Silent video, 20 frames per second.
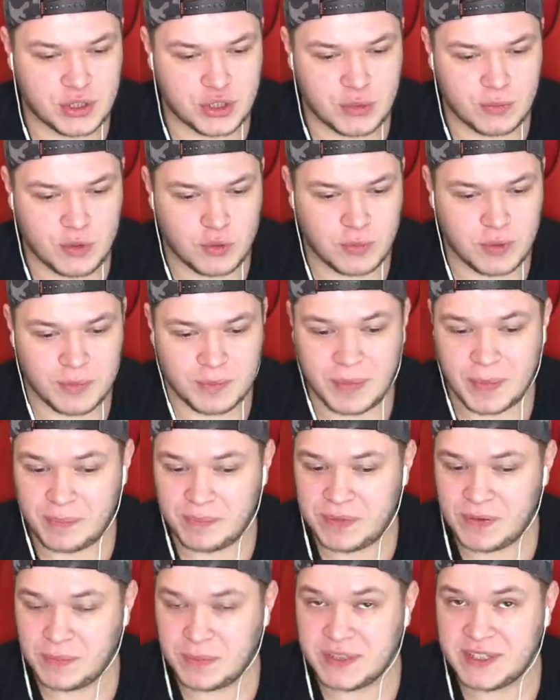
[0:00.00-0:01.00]
чтобы он был
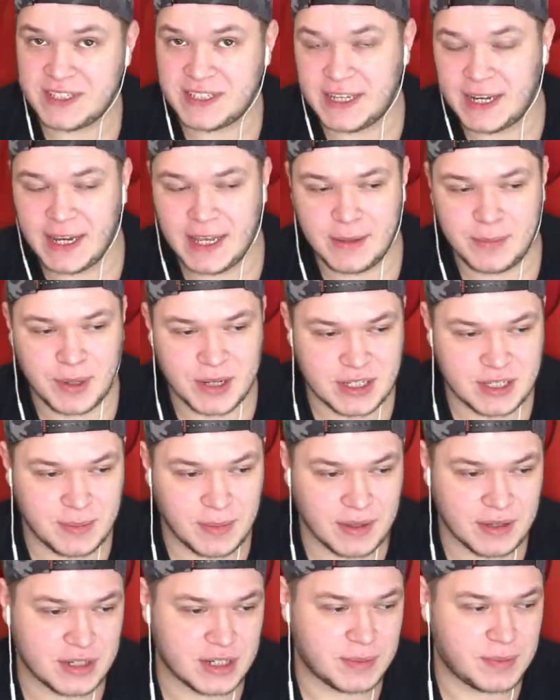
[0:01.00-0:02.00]
побыстрее,
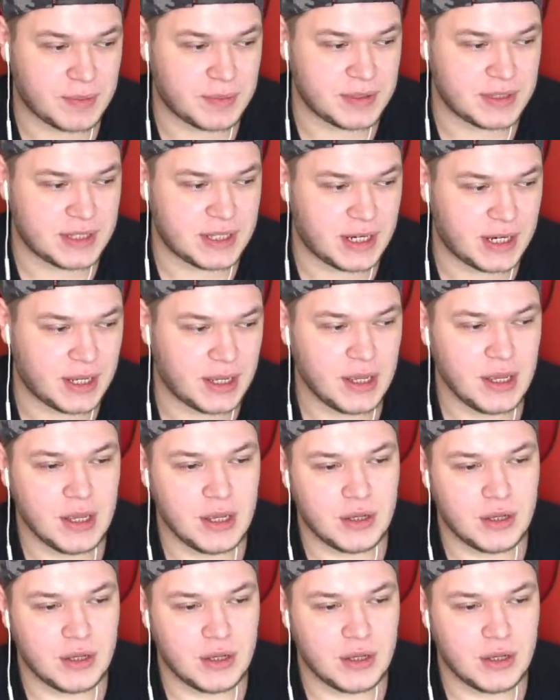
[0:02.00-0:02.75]
максималочка побыстрее.